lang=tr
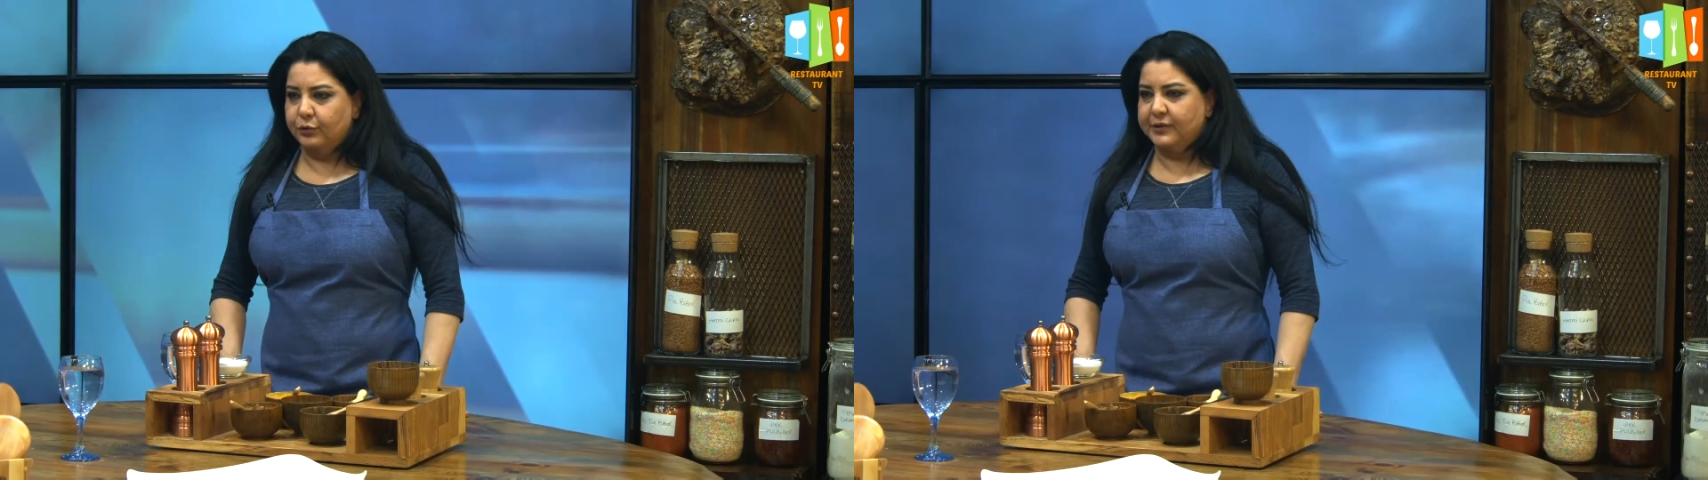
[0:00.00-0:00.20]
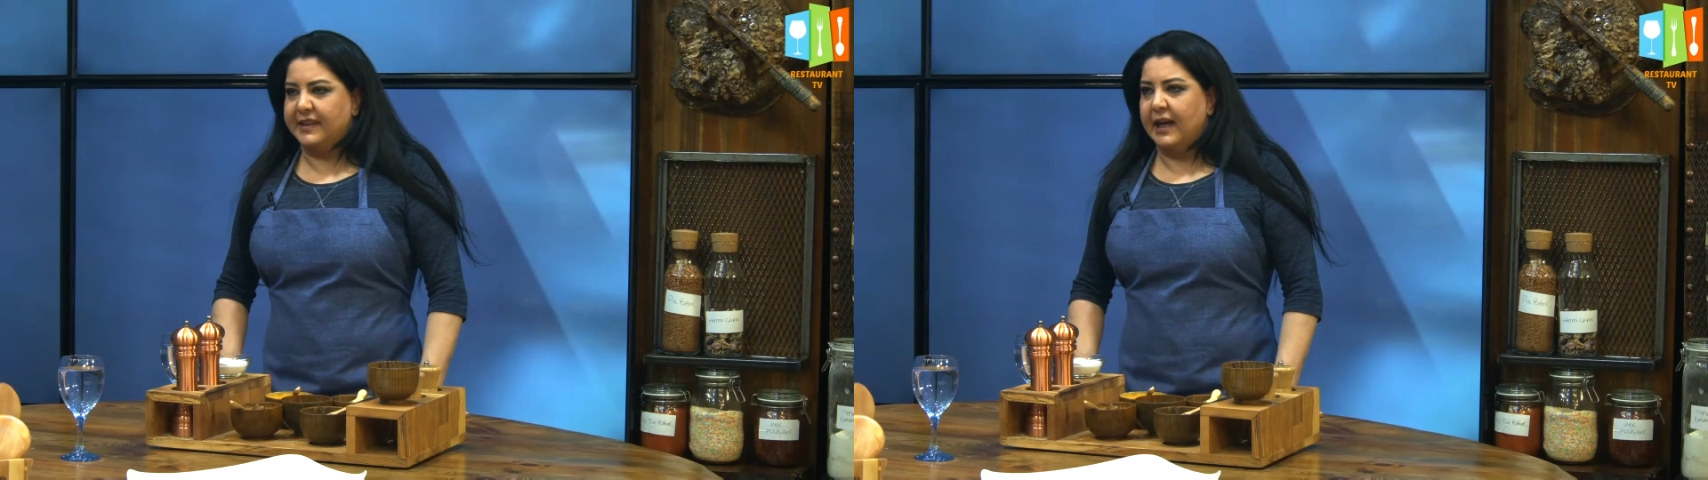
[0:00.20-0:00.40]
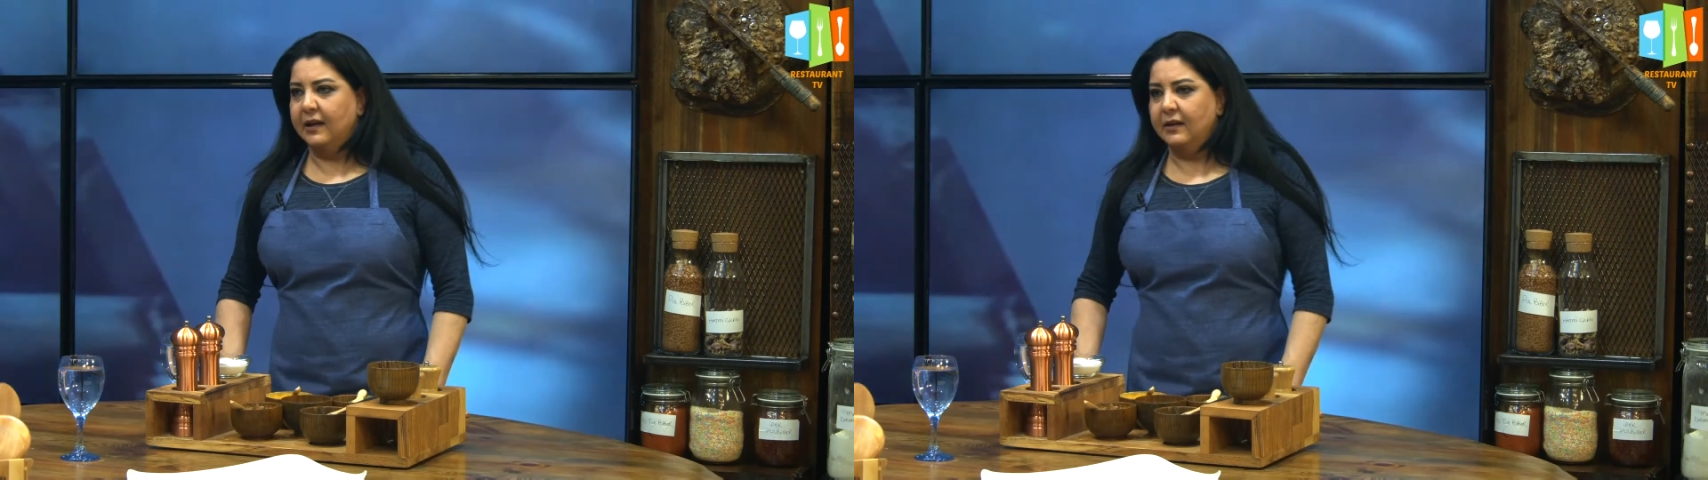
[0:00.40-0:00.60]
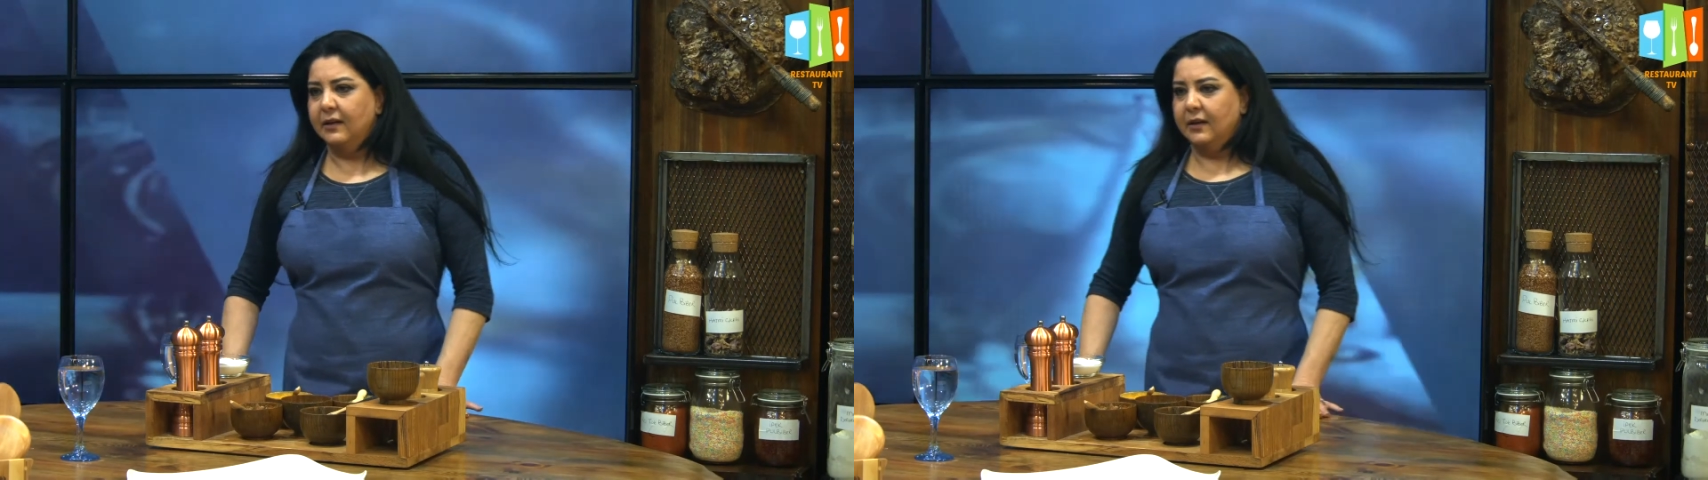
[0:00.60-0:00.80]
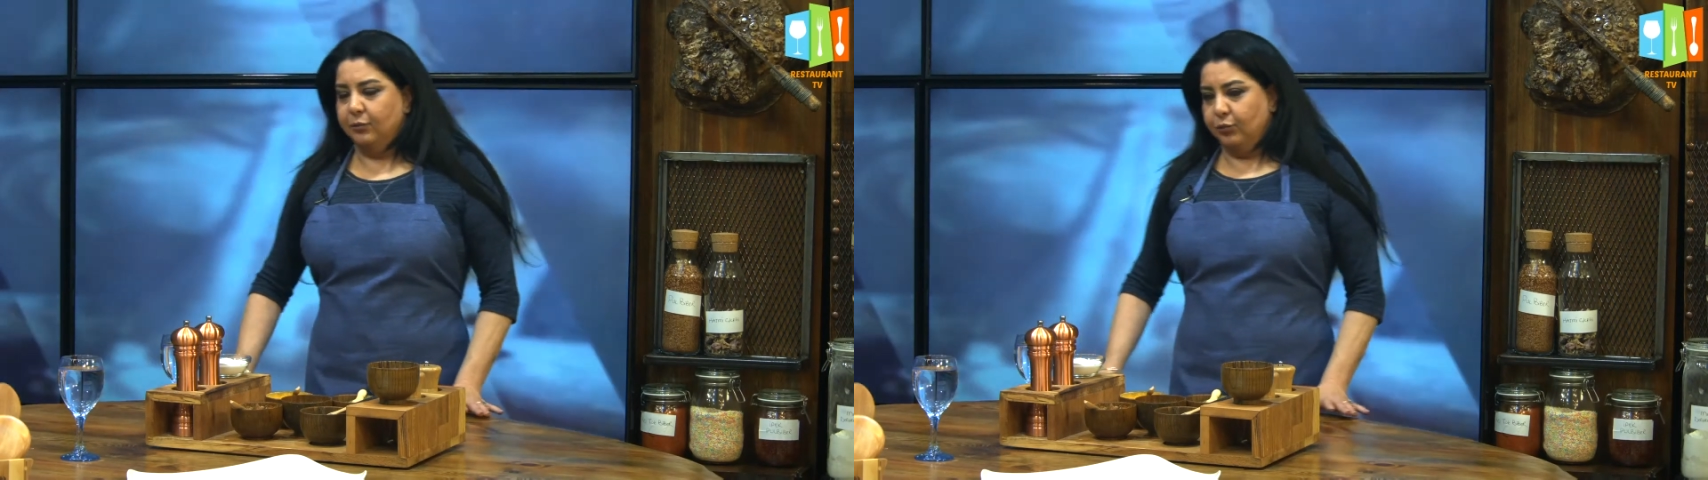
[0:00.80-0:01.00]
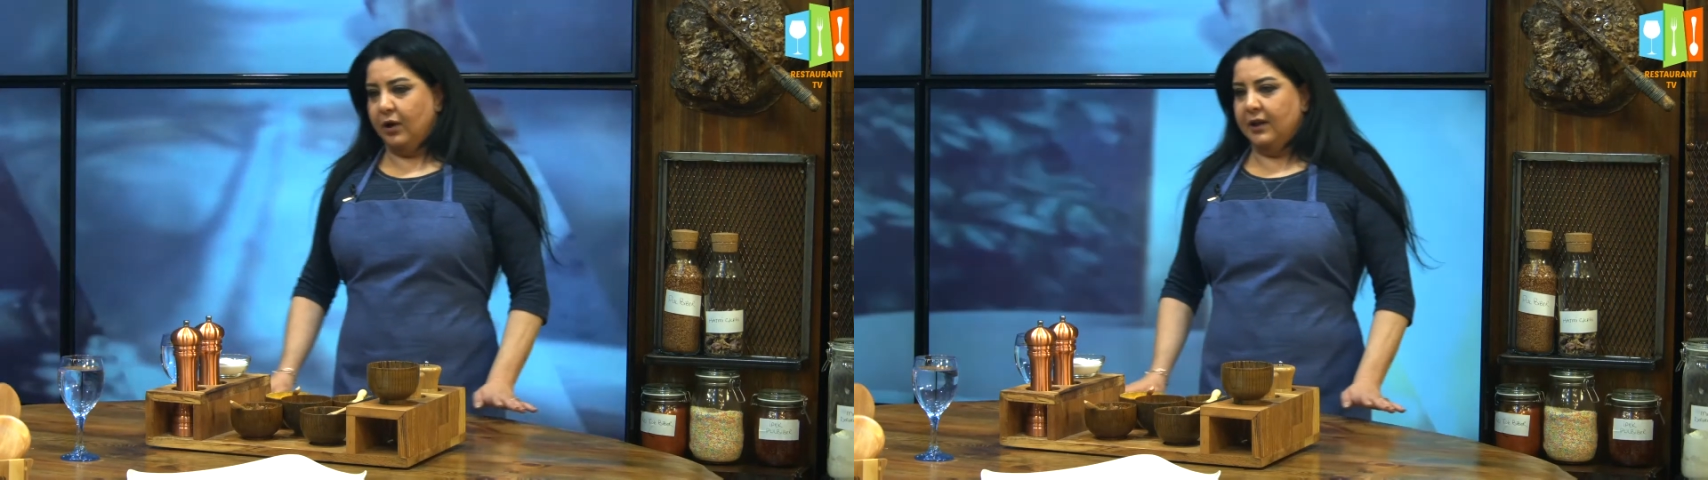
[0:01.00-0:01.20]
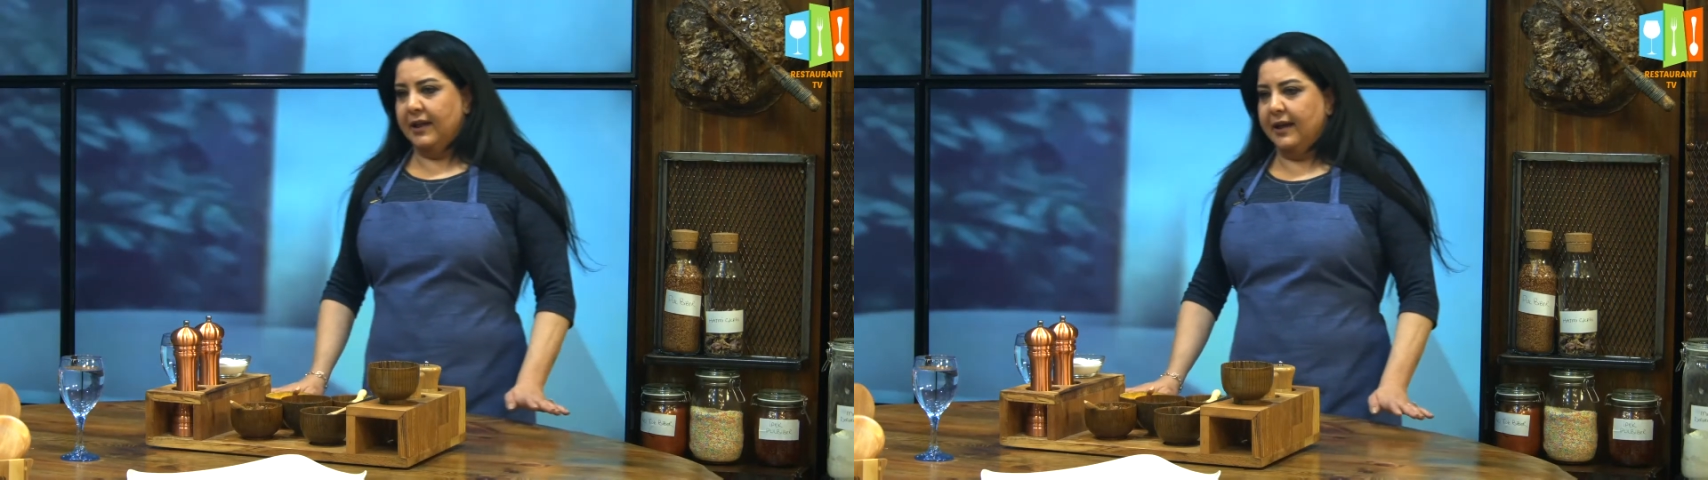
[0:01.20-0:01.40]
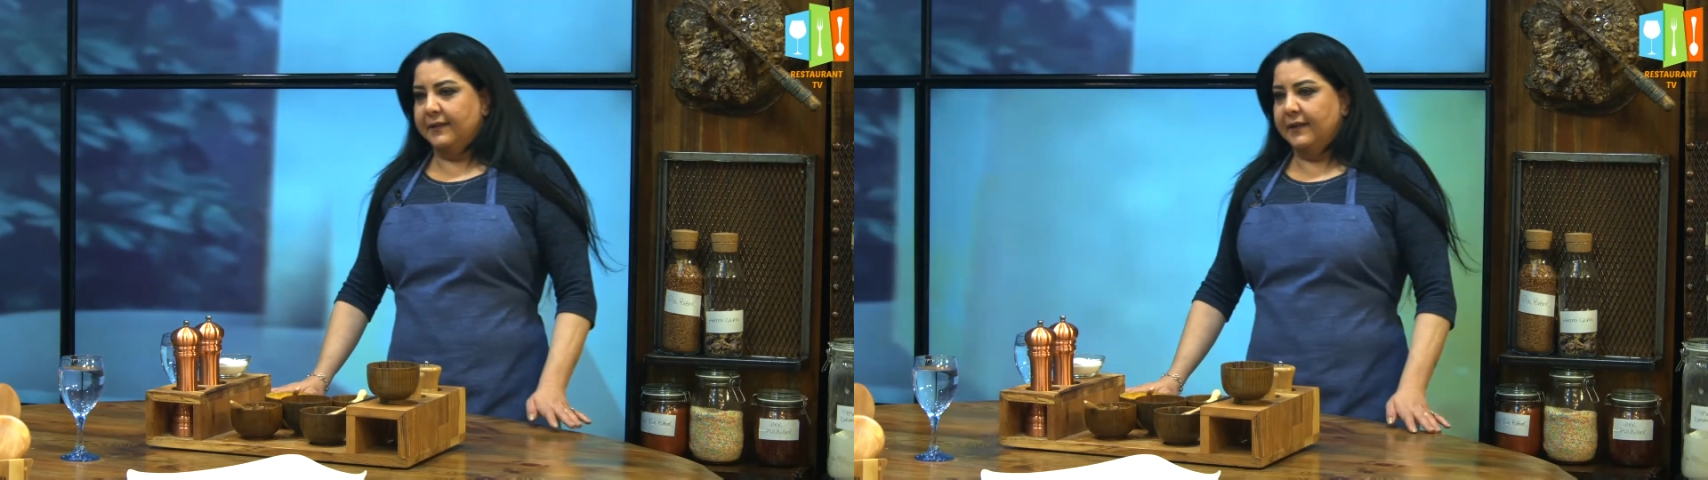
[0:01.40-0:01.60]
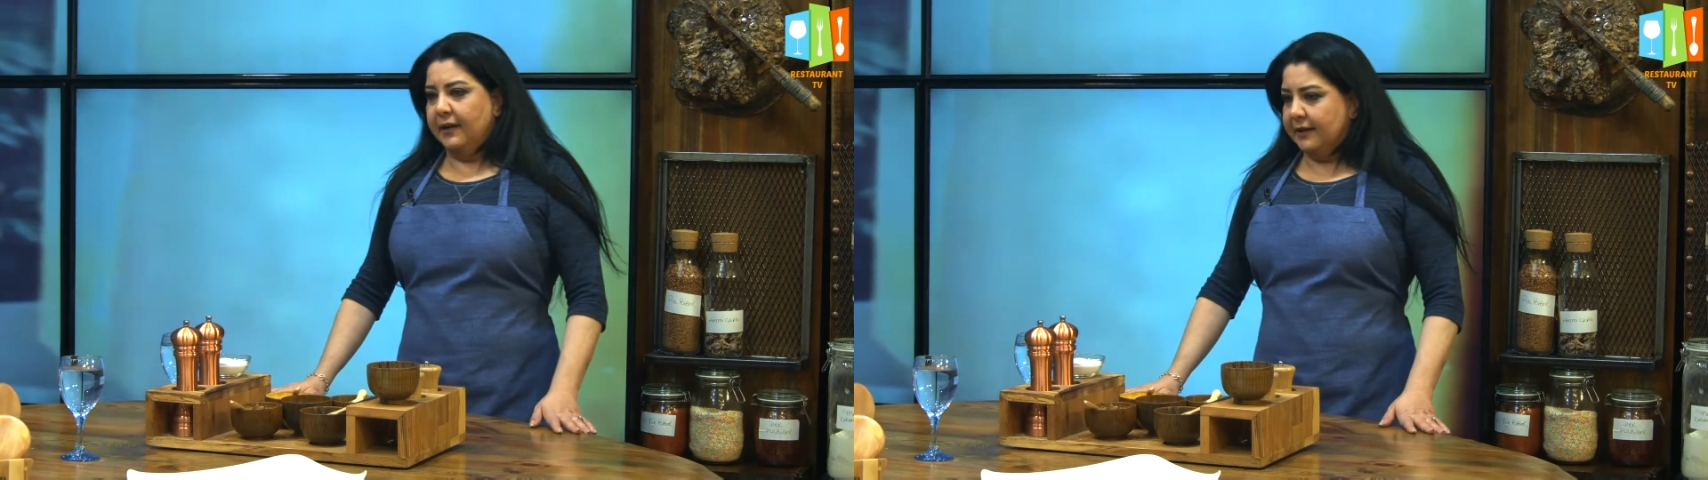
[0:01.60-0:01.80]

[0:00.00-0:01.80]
güzel bu alanda.